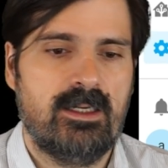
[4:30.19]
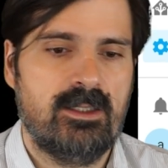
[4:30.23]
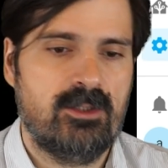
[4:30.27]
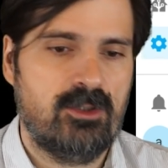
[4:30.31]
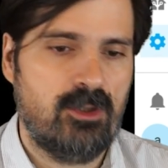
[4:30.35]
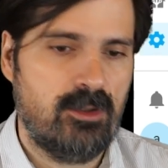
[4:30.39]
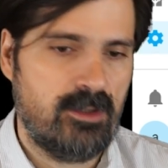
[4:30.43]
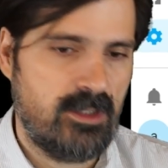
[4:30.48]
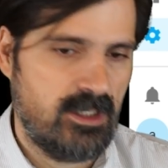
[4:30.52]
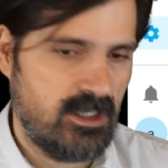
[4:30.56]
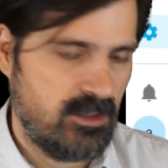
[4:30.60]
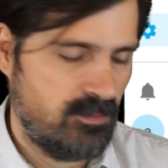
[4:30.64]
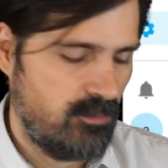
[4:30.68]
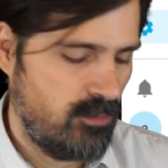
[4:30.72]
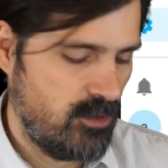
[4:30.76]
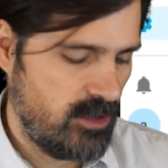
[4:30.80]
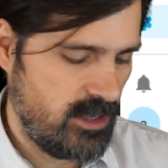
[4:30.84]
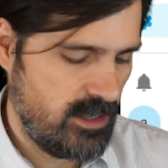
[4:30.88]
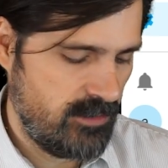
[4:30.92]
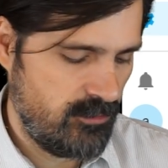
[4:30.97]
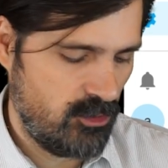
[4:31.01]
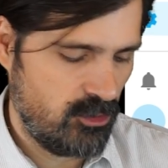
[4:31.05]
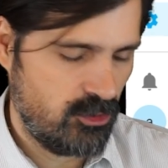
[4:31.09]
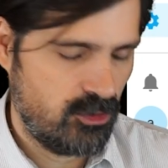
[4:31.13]
Entonces
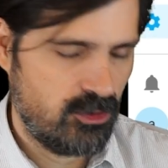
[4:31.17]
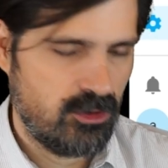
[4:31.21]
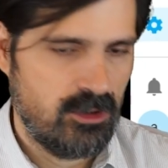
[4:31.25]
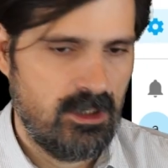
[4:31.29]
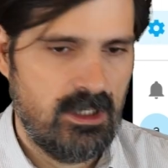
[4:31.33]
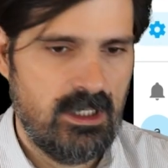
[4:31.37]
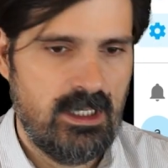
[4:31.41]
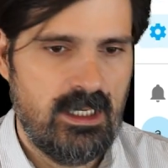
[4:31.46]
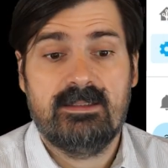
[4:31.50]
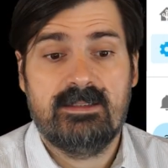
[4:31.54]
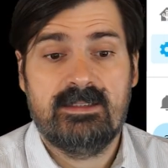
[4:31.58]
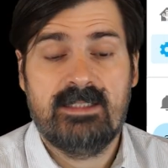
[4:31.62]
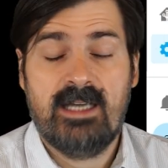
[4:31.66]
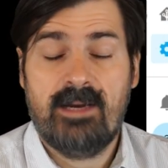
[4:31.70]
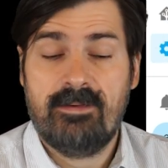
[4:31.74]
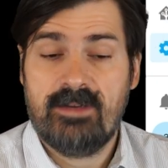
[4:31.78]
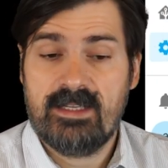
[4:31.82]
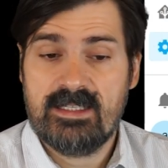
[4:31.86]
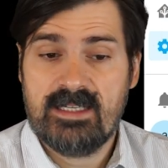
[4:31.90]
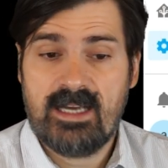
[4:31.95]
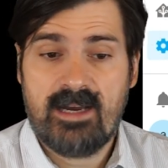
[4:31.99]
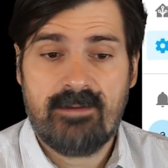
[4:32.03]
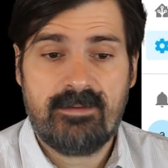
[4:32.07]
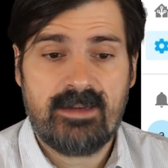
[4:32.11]
ponemos
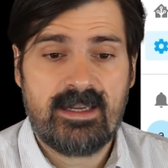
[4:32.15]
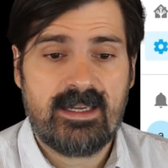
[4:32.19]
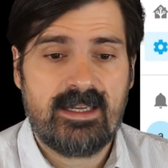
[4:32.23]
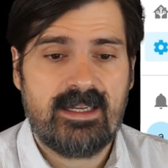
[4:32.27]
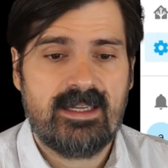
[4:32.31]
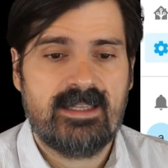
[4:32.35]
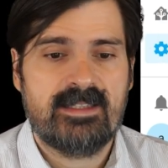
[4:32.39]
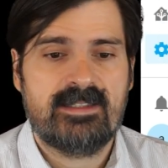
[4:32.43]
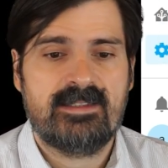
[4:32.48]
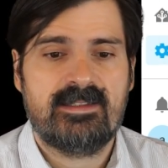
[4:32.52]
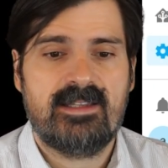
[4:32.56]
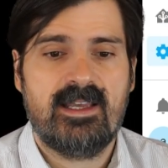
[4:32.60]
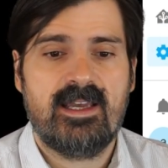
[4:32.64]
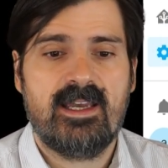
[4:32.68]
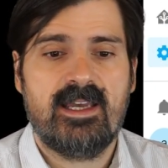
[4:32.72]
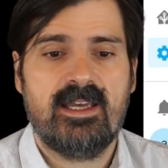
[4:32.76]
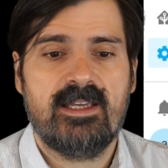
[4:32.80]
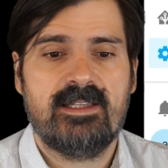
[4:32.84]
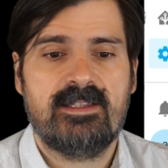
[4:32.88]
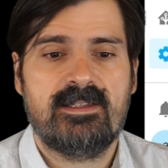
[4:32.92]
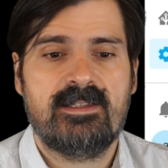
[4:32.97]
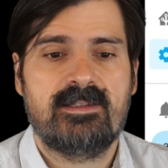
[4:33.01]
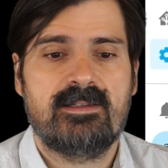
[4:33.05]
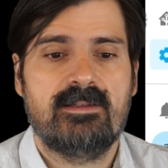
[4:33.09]
llave llave,
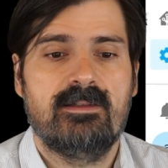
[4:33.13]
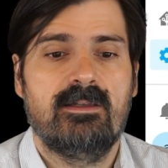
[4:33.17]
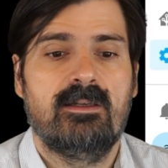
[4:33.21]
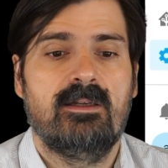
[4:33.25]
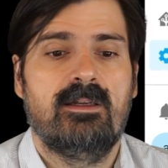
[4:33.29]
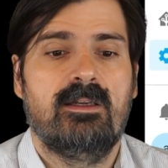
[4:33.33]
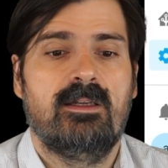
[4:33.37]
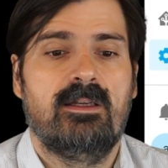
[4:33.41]
states,